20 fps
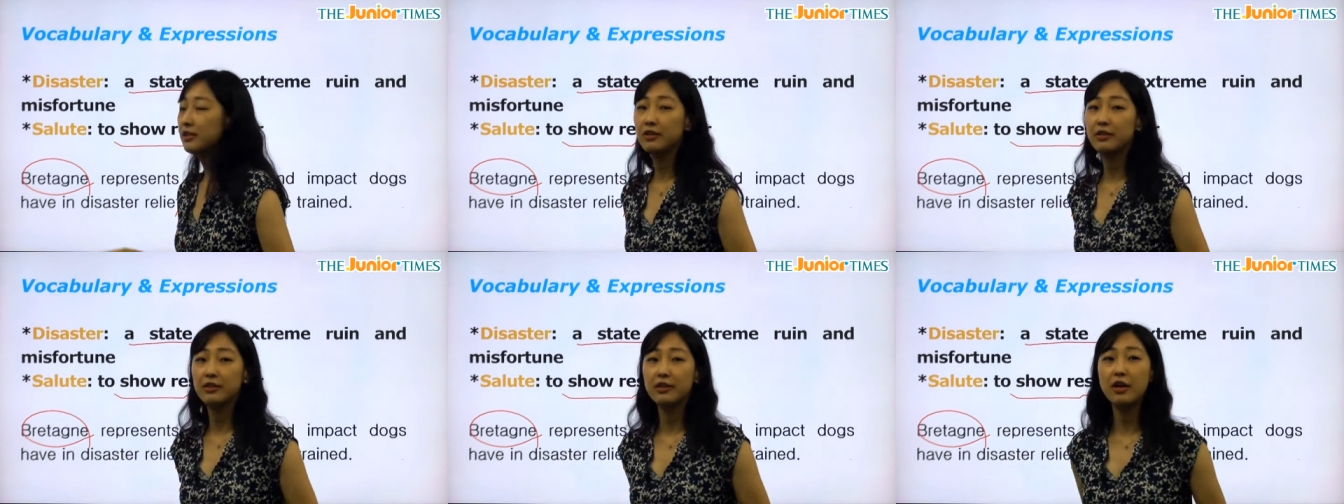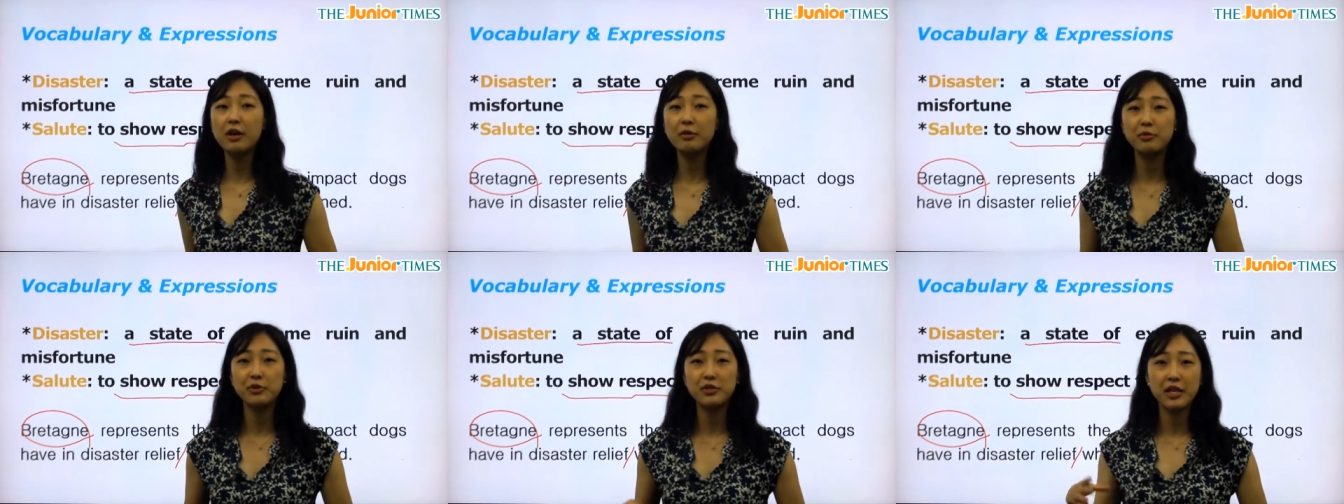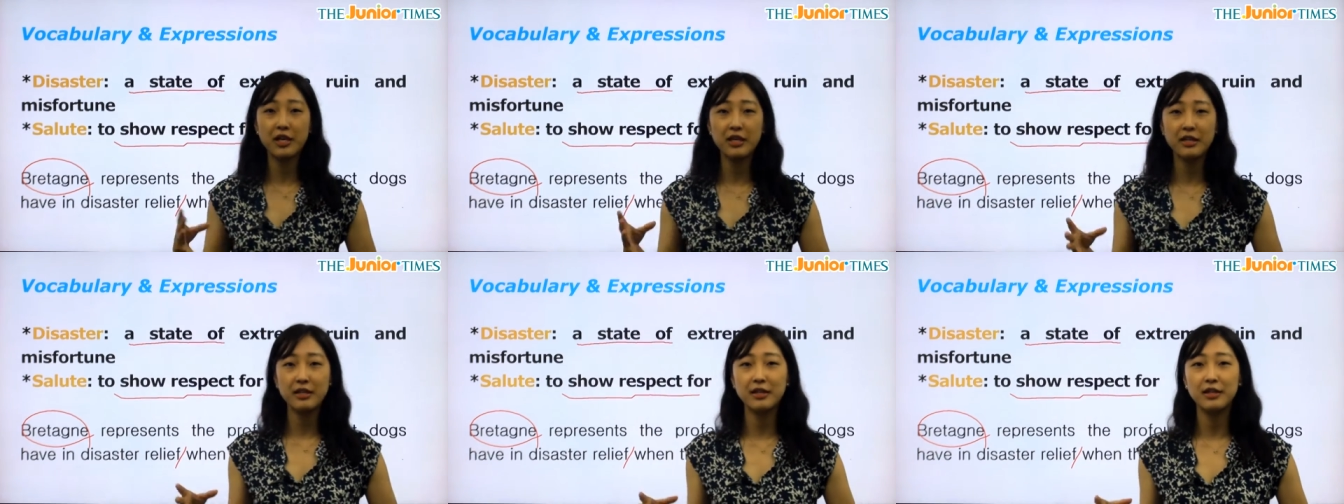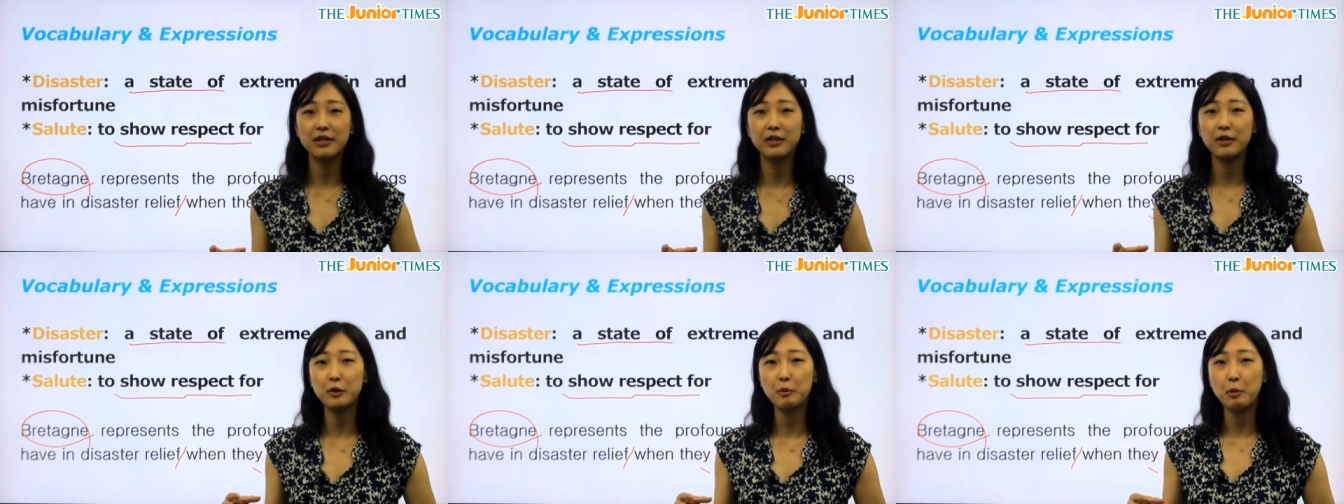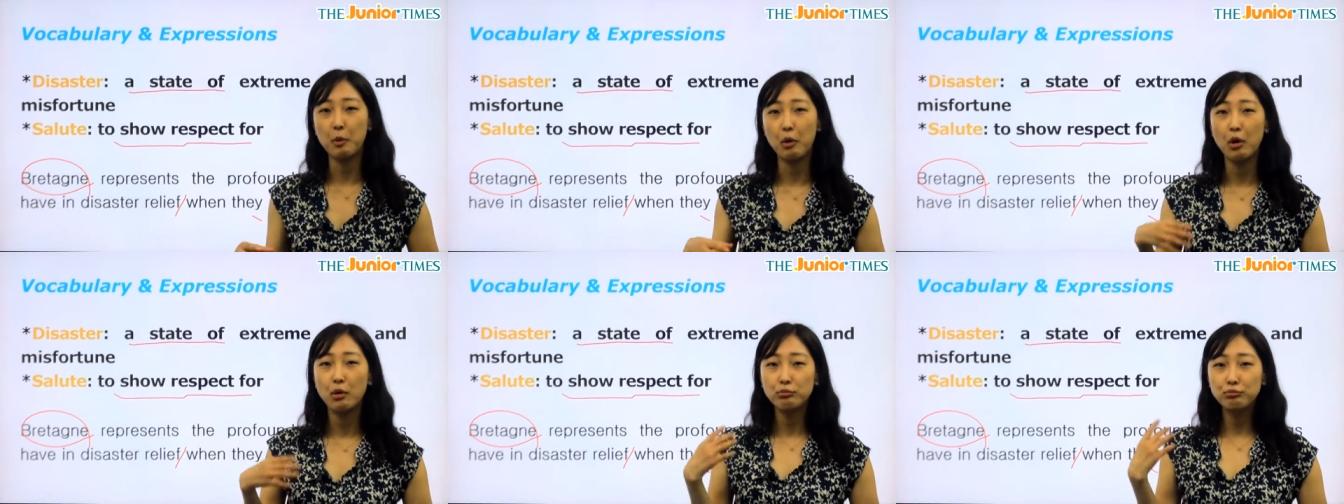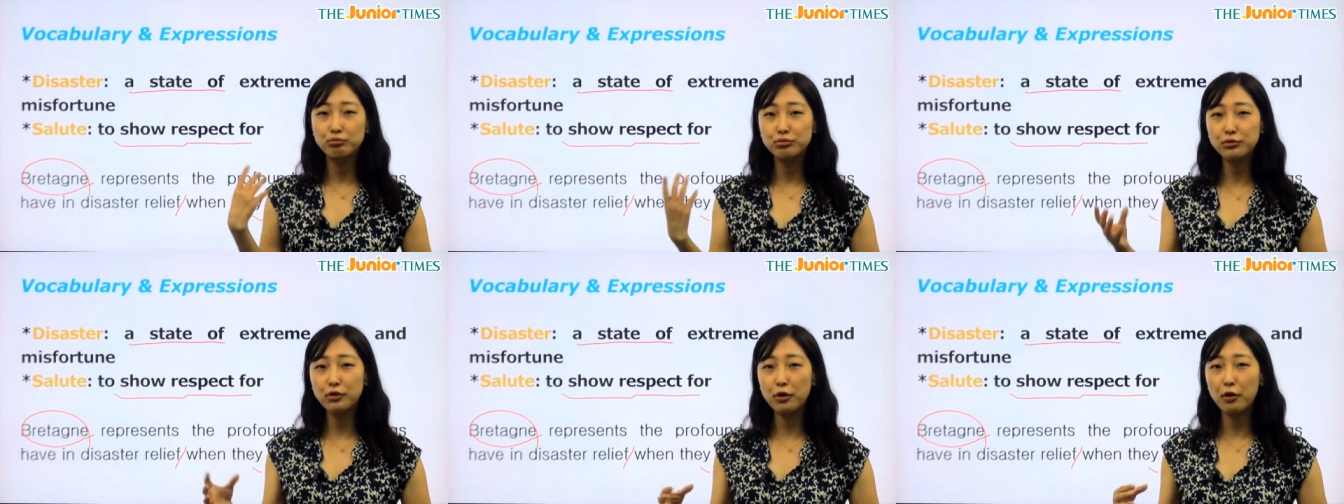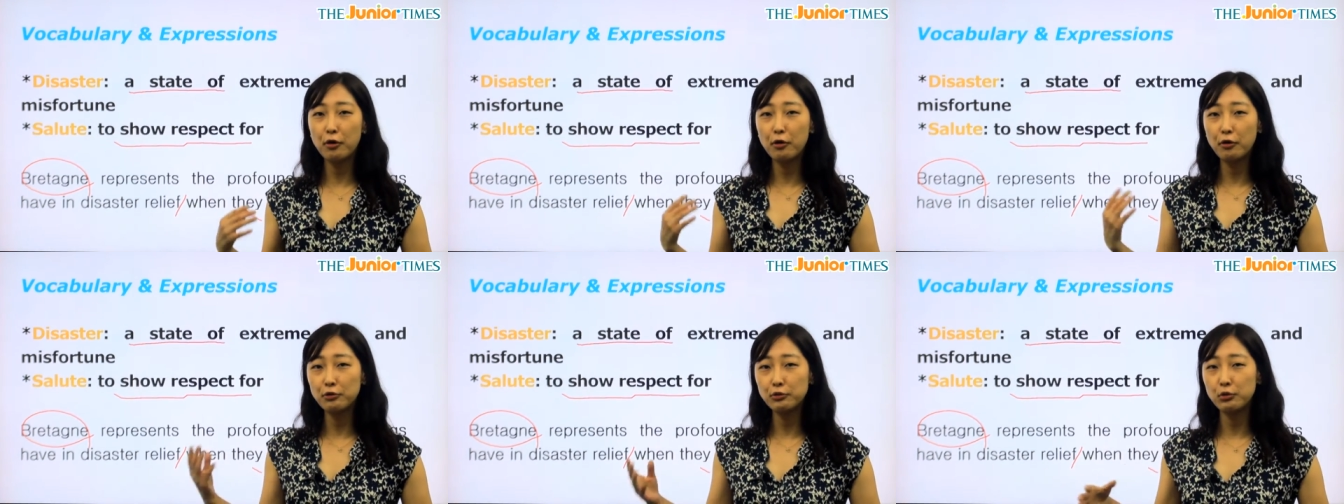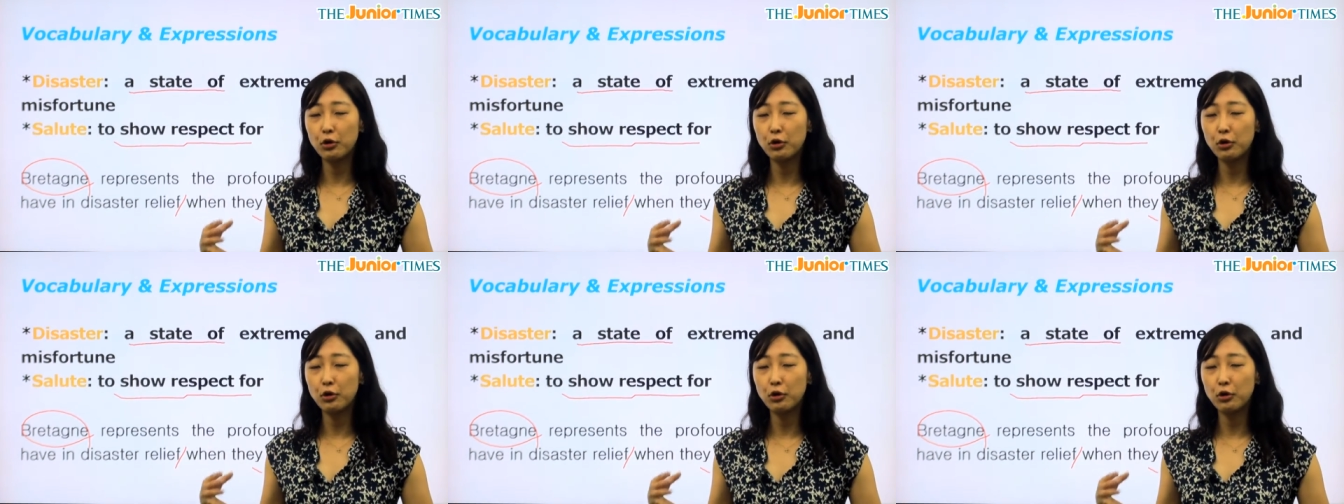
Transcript: 건요. 브레탄이라는 거는 뭐 불어